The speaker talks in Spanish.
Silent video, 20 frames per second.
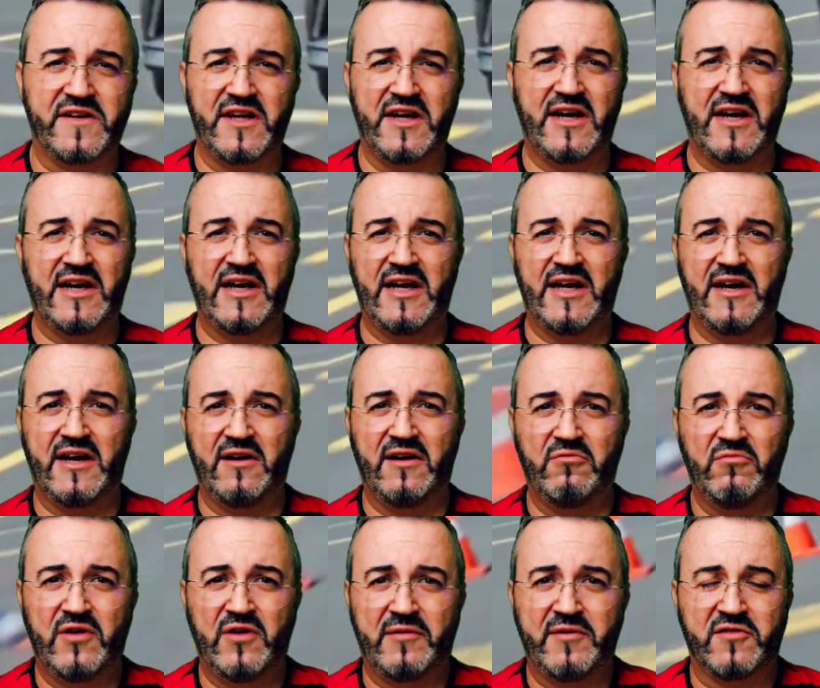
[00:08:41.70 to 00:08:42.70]
sea
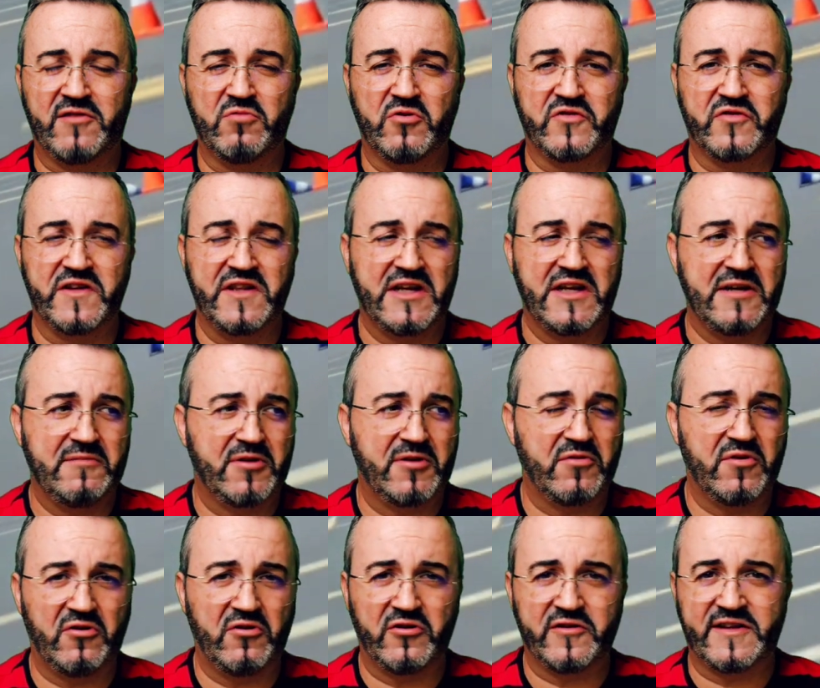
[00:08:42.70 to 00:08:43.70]
una virtuosidad,
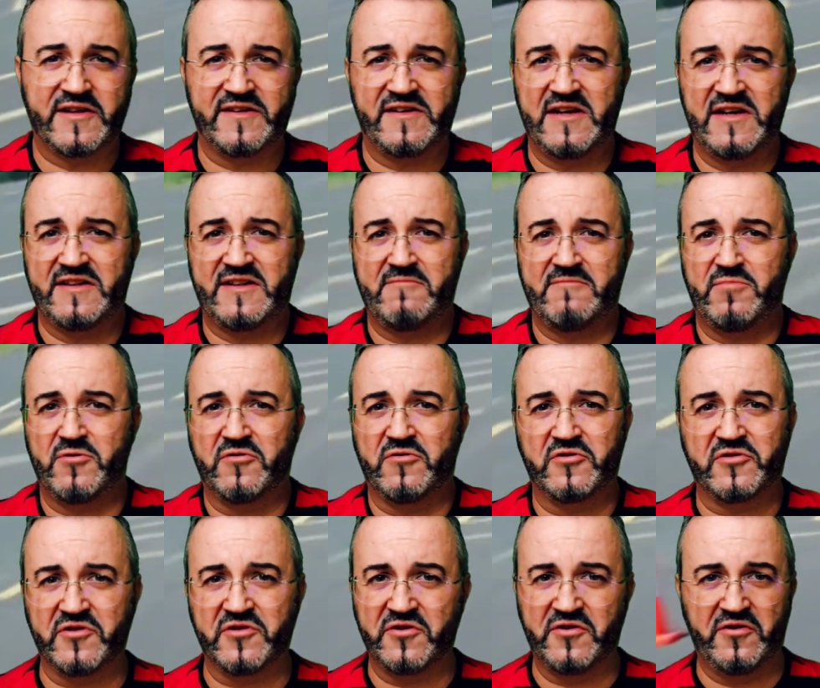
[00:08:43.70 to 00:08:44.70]
pero bueno, los Teslas
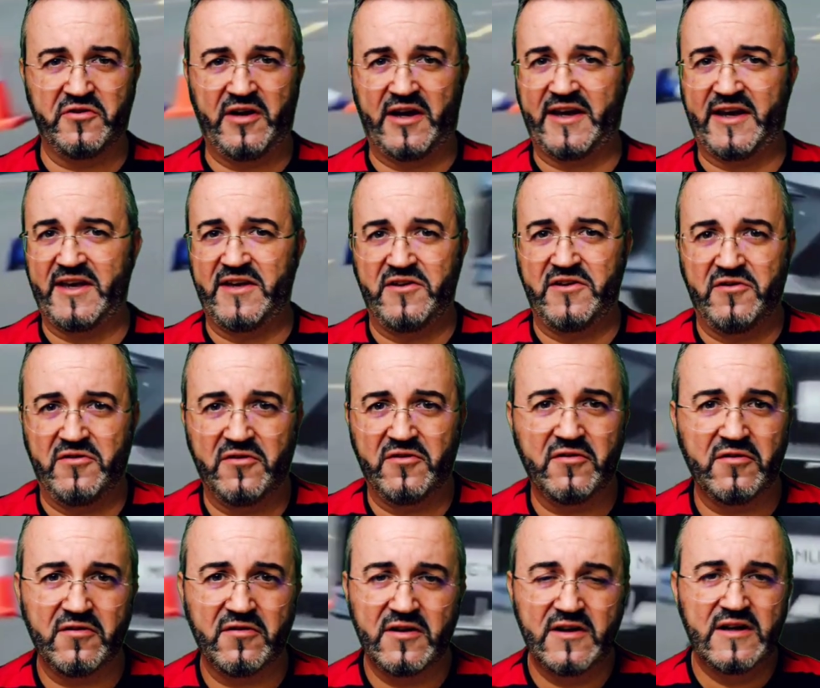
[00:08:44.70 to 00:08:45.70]
tampoco son
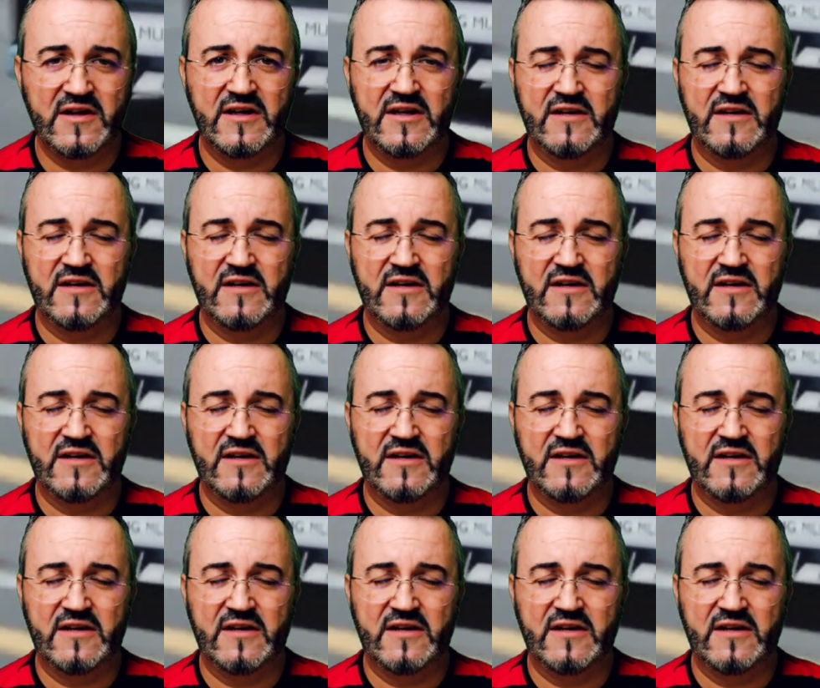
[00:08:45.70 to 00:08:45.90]
aquello